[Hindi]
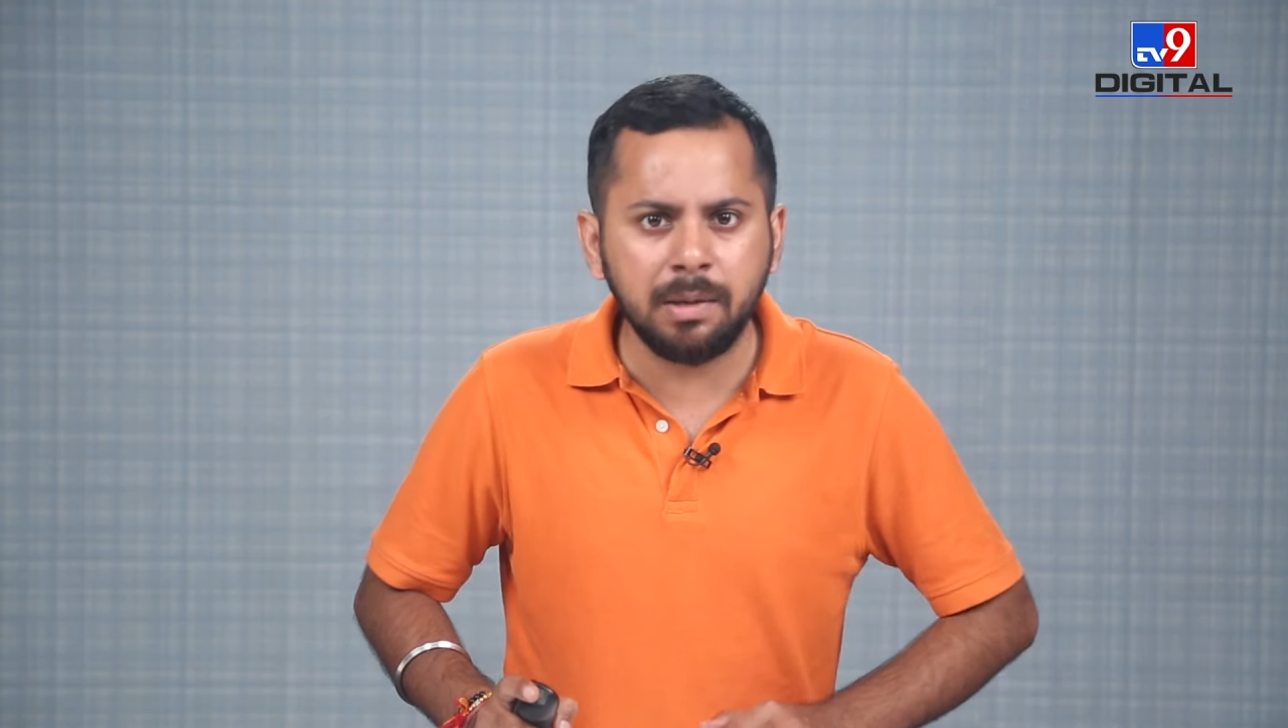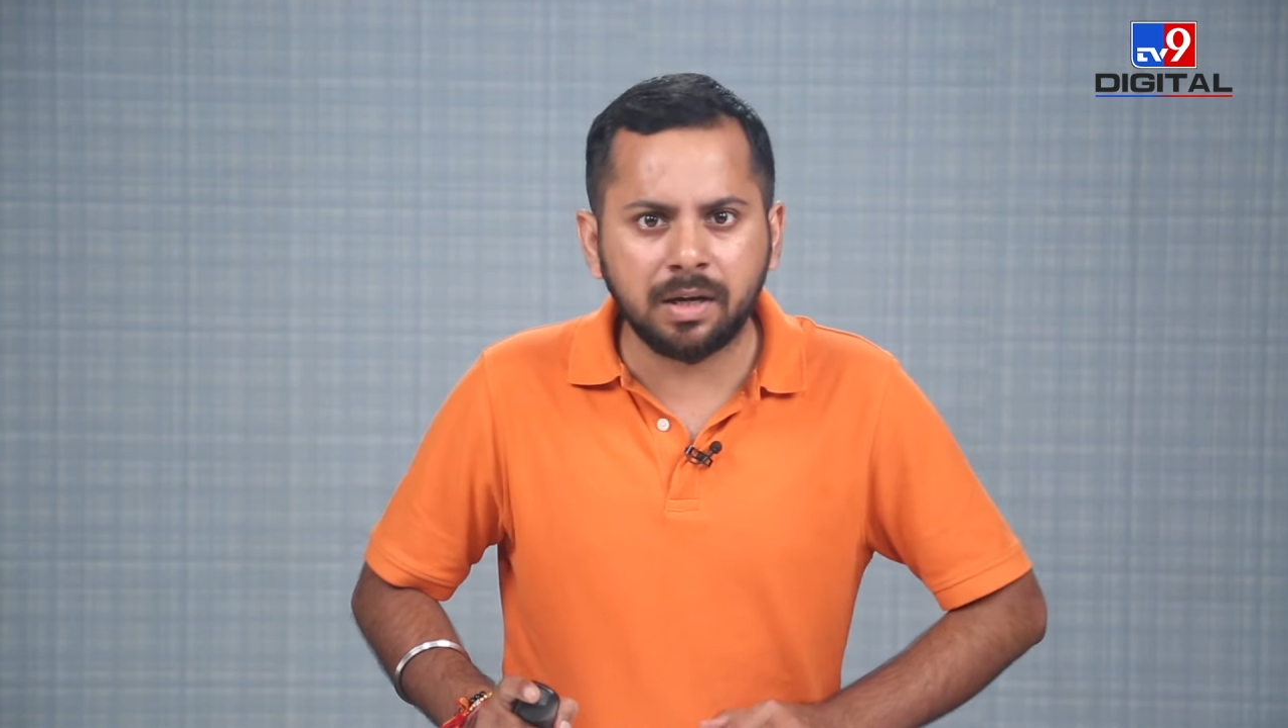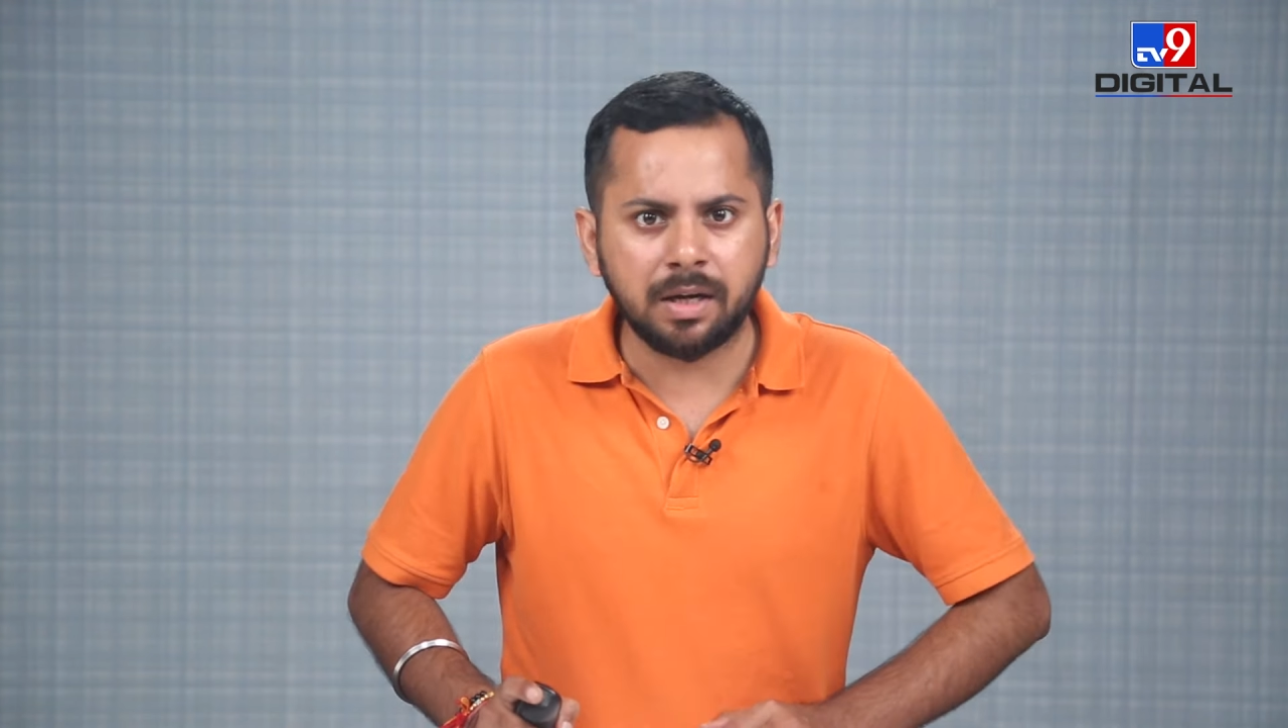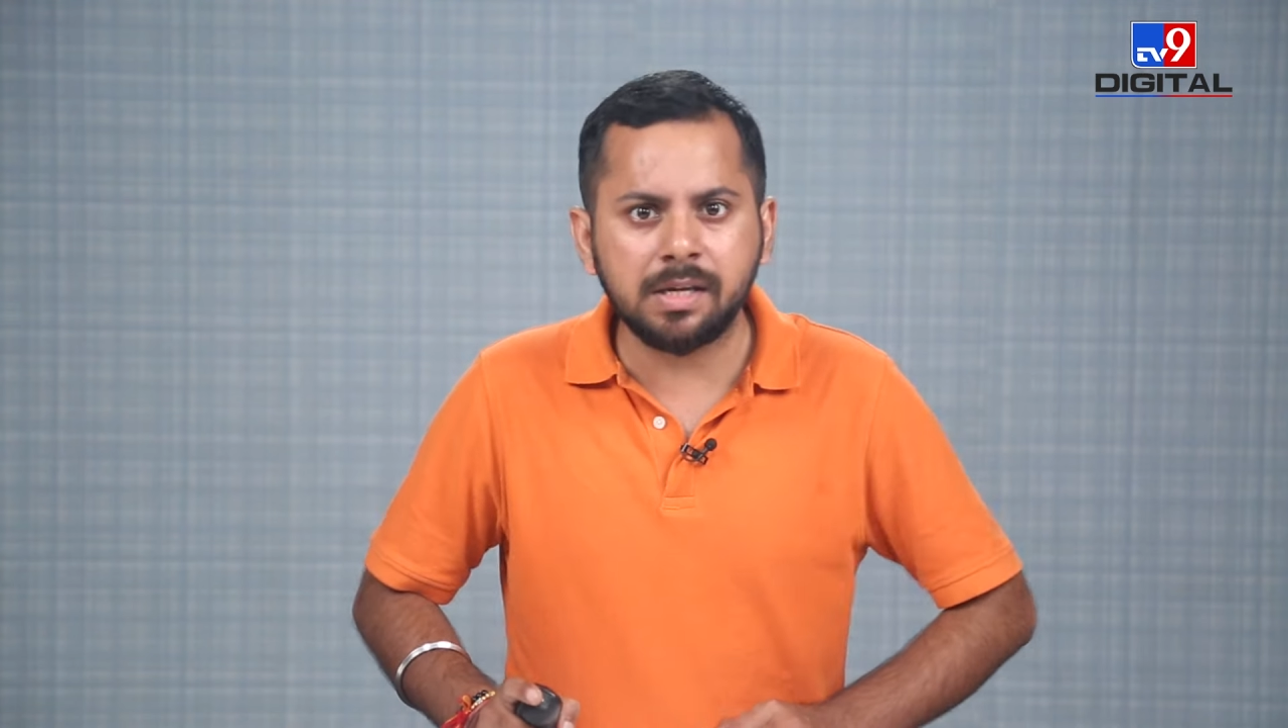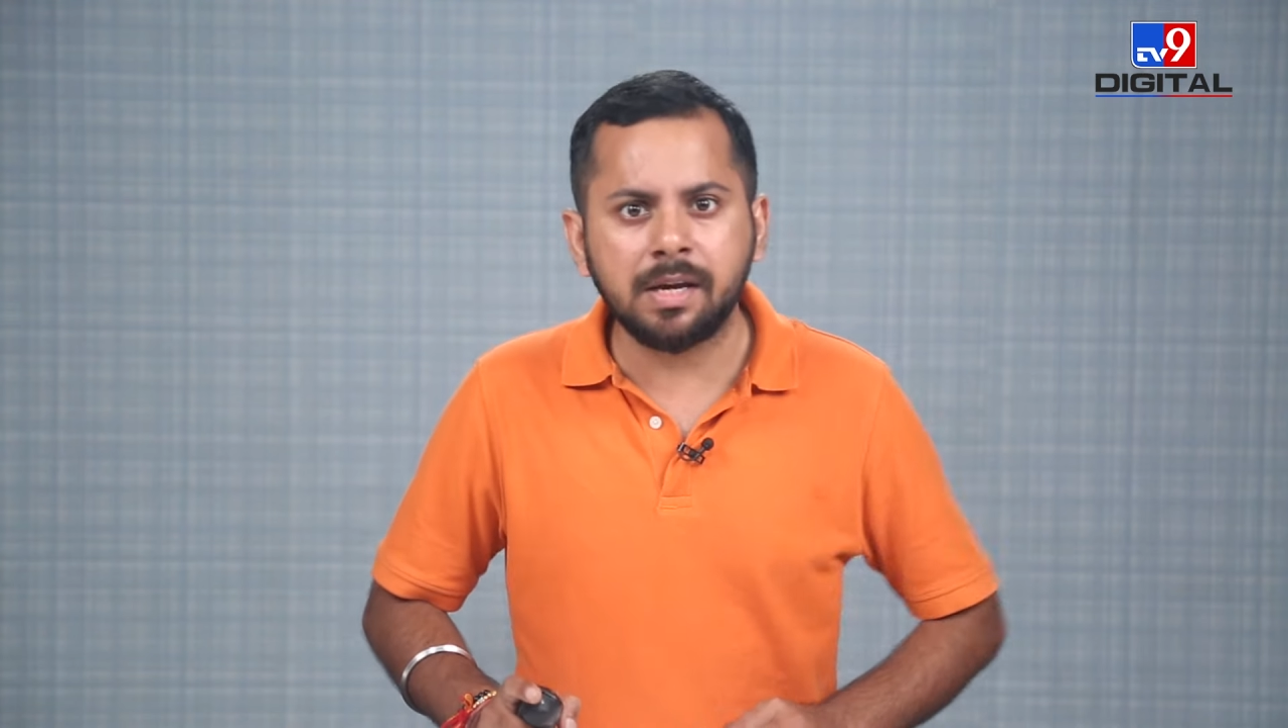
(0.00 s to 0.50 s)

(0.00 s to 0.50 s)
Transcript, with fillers: भी बढ़ रही